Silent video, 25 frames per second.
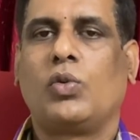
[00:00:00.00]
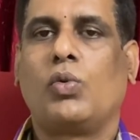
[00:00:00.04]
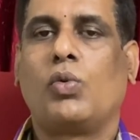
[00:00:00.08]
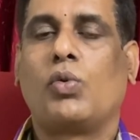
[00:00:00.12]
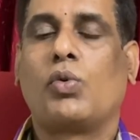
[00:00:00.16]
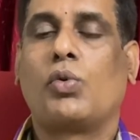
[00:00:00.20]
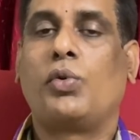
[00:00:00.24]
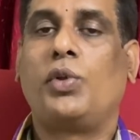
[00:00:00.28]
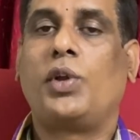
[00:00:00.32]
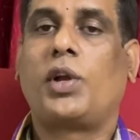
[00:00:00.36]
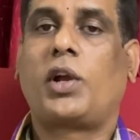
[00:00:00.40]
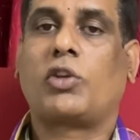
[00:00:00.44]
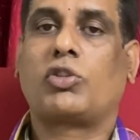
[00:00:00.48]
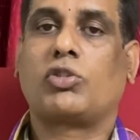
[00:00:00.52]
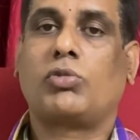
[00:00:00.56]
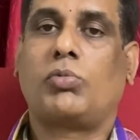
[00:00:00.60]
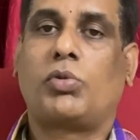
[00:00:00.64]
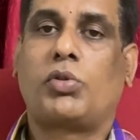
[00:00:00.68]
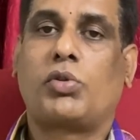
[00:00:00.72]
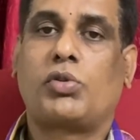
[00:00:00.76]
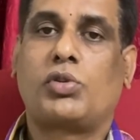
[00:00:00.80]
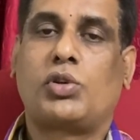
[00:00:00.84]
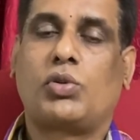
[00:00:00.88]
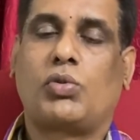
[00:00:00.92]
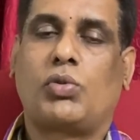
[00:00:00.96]
గురుని యొక్క
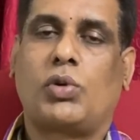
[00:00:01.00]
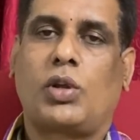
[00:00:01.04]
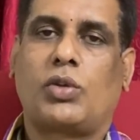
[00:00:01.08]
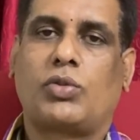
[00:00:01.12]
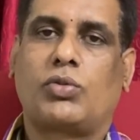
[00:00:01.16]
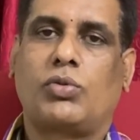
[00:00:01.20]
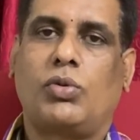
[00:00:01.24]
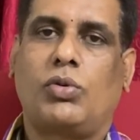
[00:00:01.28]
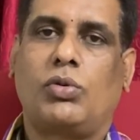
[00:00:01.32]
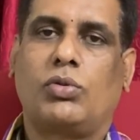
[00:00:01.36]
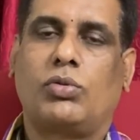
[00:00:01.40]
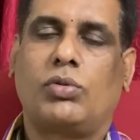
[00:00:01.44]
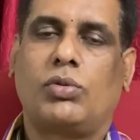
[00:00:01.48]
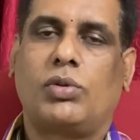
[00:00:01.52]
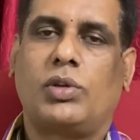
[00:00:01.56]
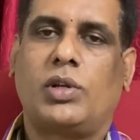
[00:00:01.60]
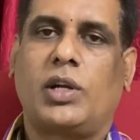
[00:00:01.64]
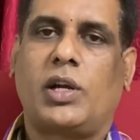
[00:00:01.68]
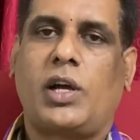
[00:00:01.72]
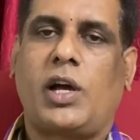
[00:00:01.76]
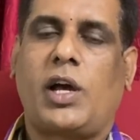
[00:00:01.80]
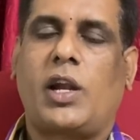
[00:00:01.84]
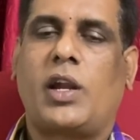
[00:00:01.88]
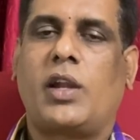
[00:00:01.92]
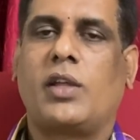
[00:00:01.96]
శుభదృష్టి కూడా సోకుతున్న
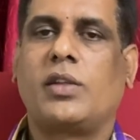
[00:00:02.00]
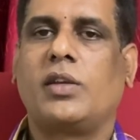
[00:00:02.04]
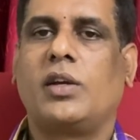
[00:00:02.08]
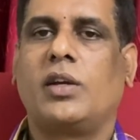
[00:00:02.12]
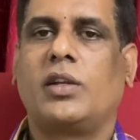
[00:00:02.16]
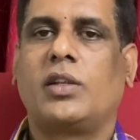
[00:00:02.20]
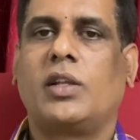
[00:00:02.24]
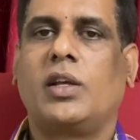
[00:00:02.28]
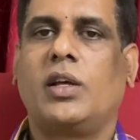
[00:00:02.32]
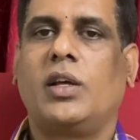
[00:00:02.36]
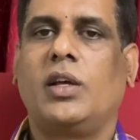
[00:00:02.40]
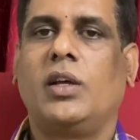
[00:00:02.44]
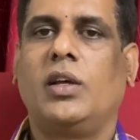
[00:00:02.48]
కారణం చేత